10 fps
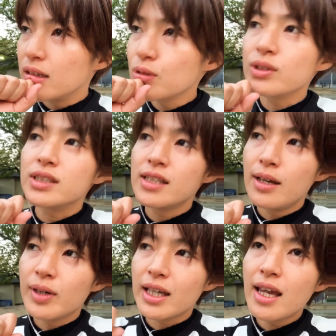そうです
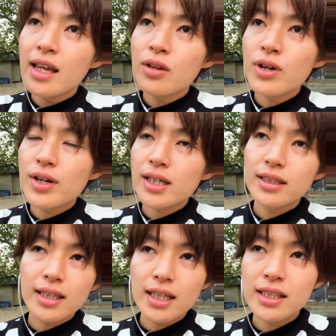ね、原因は分かっ
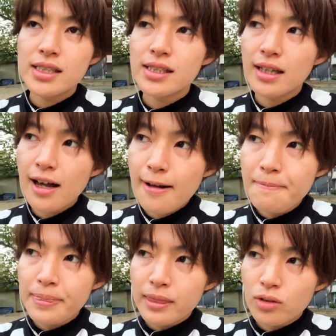てないんですが、
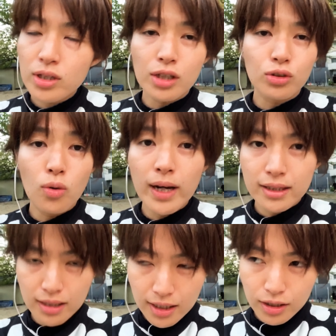とにかく止まっ
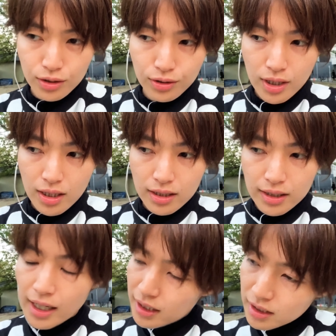たっていう、
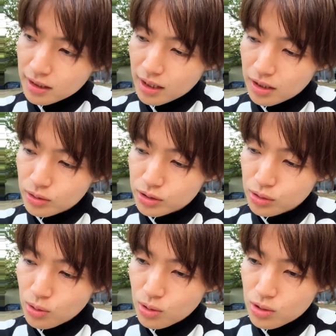なかなか予
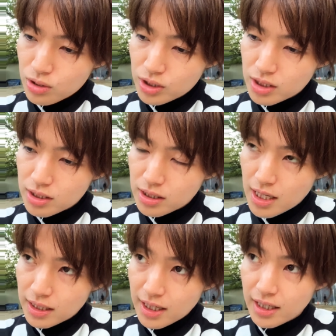想し
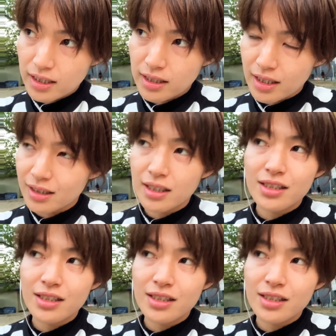てなかった